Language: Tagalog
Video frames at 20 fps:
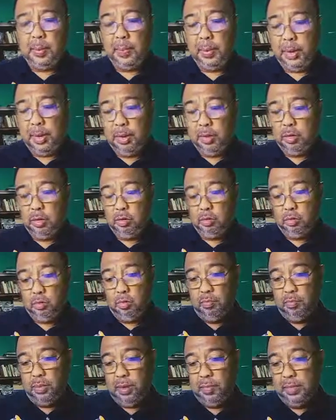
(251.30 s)
sapagkat
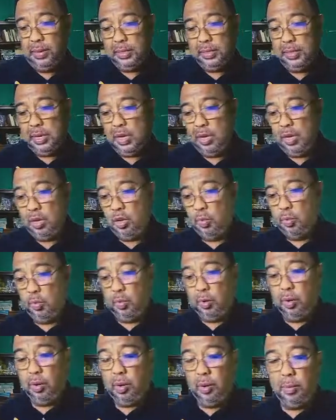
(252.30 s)
kung babasahin niyo
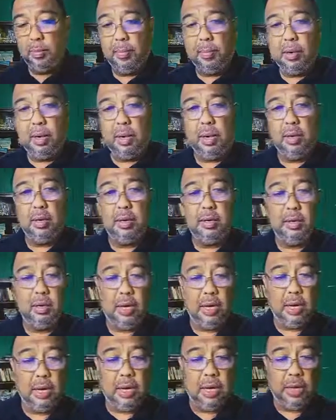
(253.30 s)
po ang, ang,
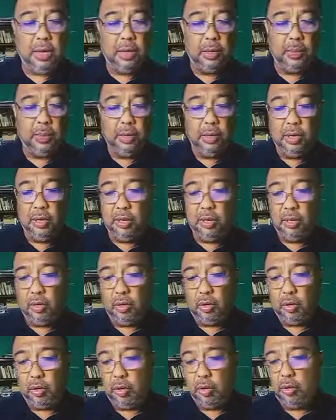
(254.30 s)
ang aklat po ng
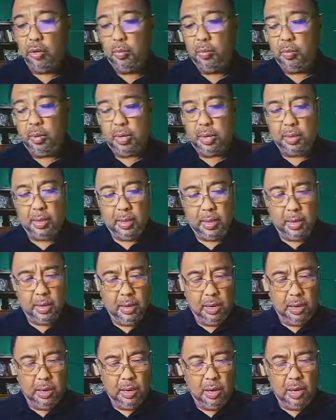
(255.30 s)
Deuteronomy,
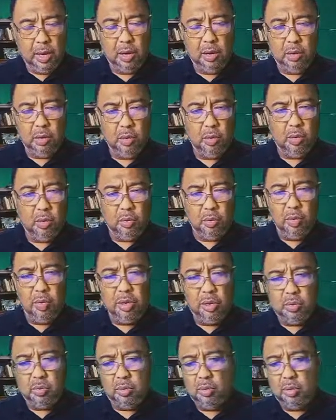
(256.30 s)
ang
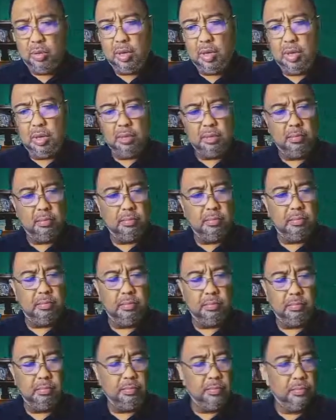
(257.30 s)
unang-unang
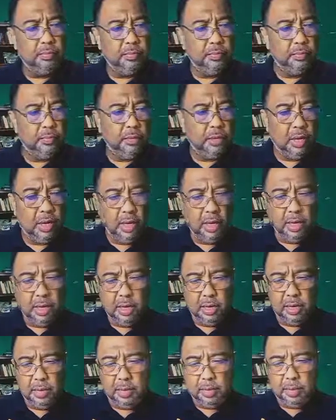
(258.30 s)

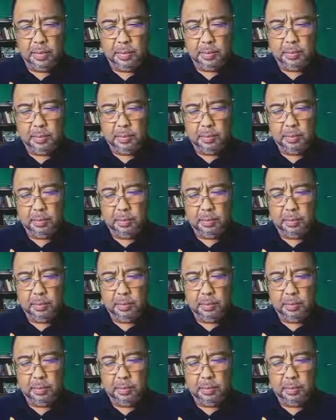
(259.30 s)
uh,